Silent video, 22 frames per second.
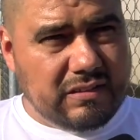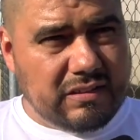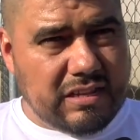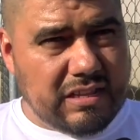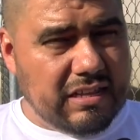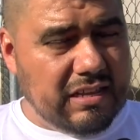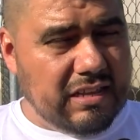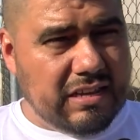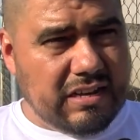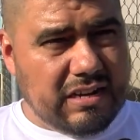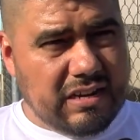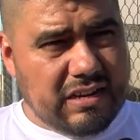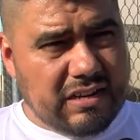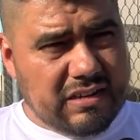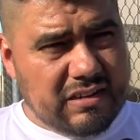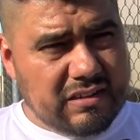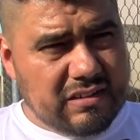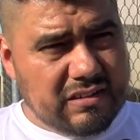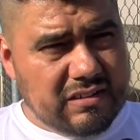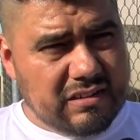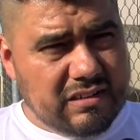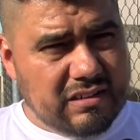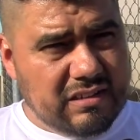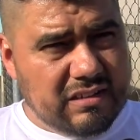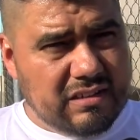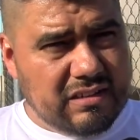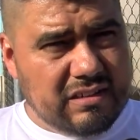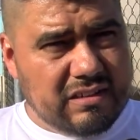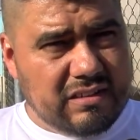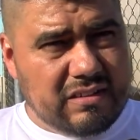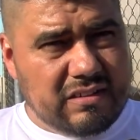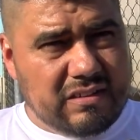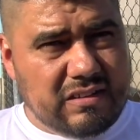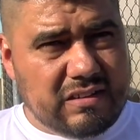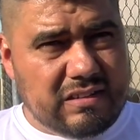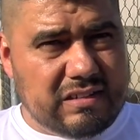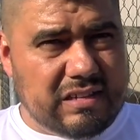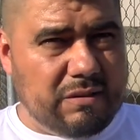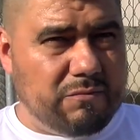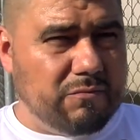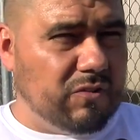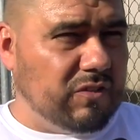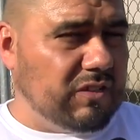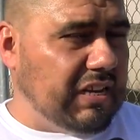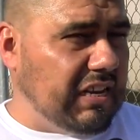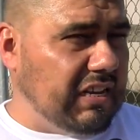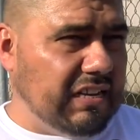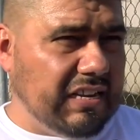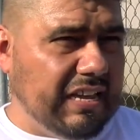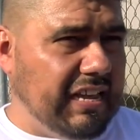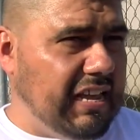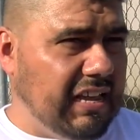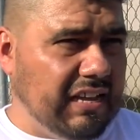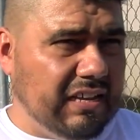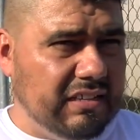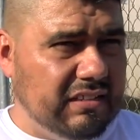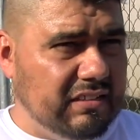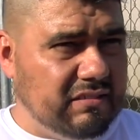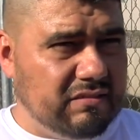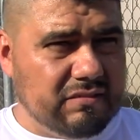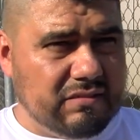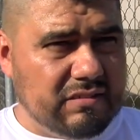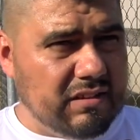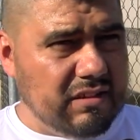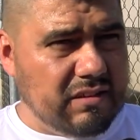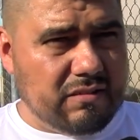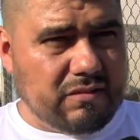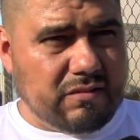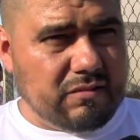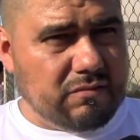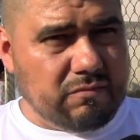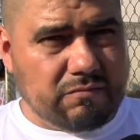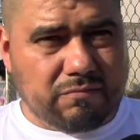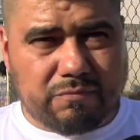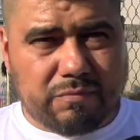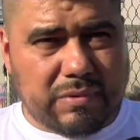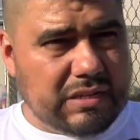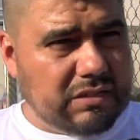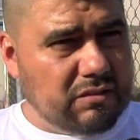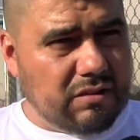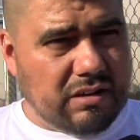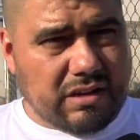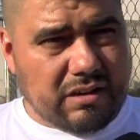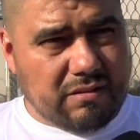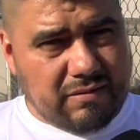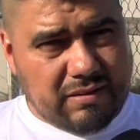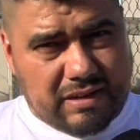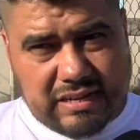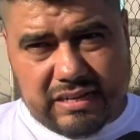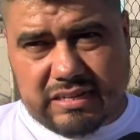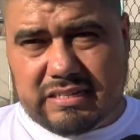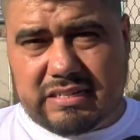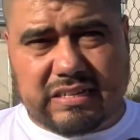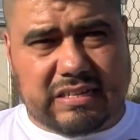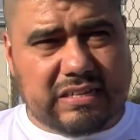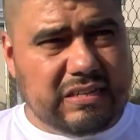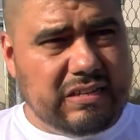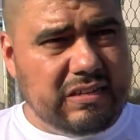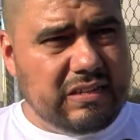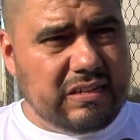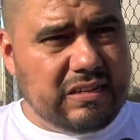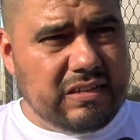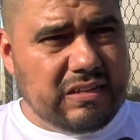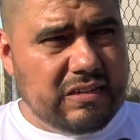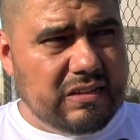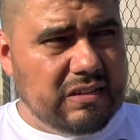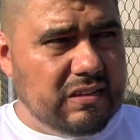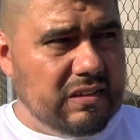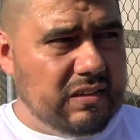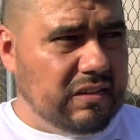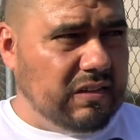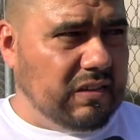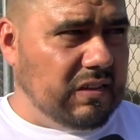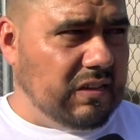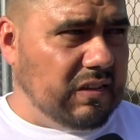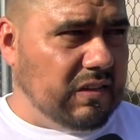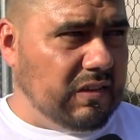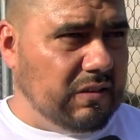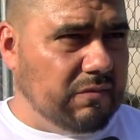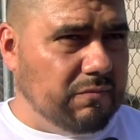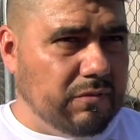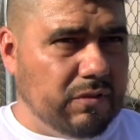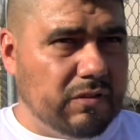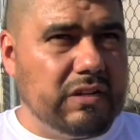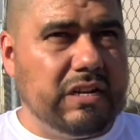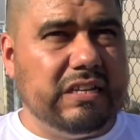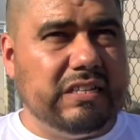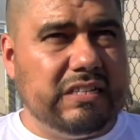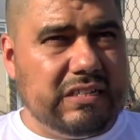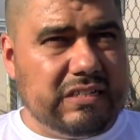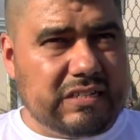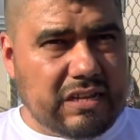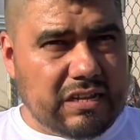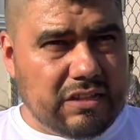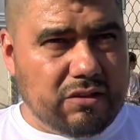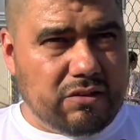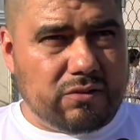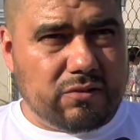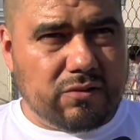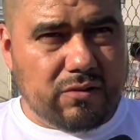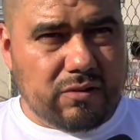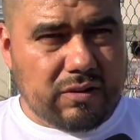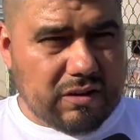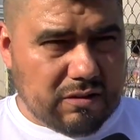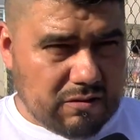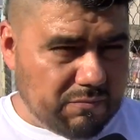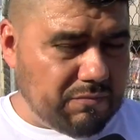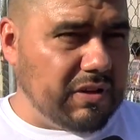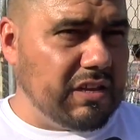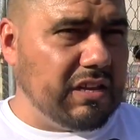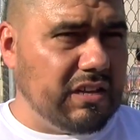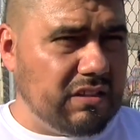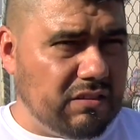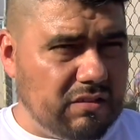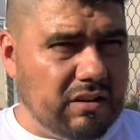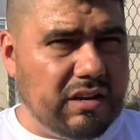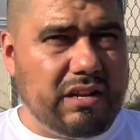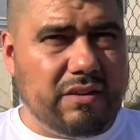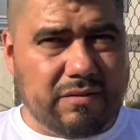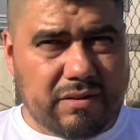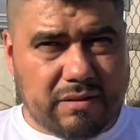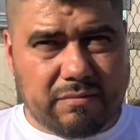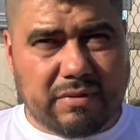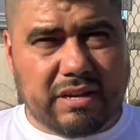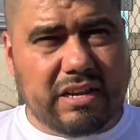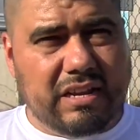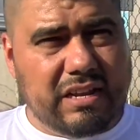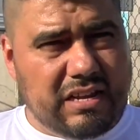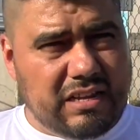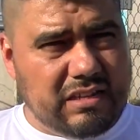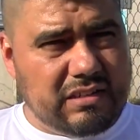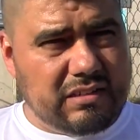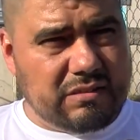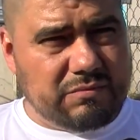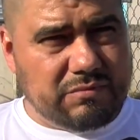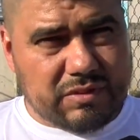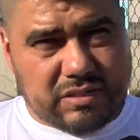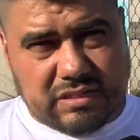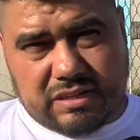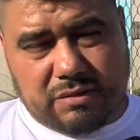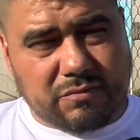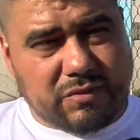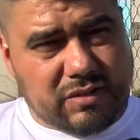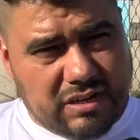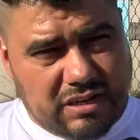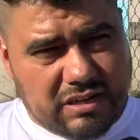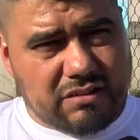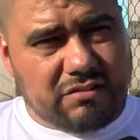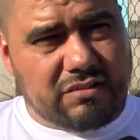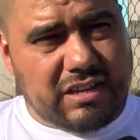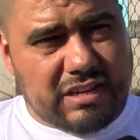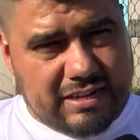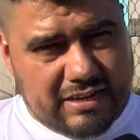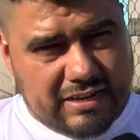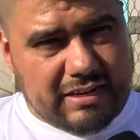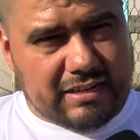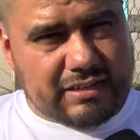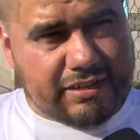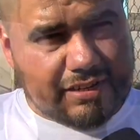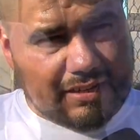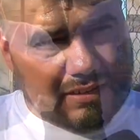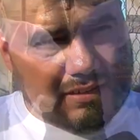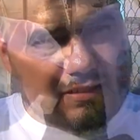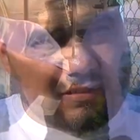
digerir. Estamos al día, un paso a la vez y, pues gracias a Dios con la compañía de toda la familia estamos saliendo adelante.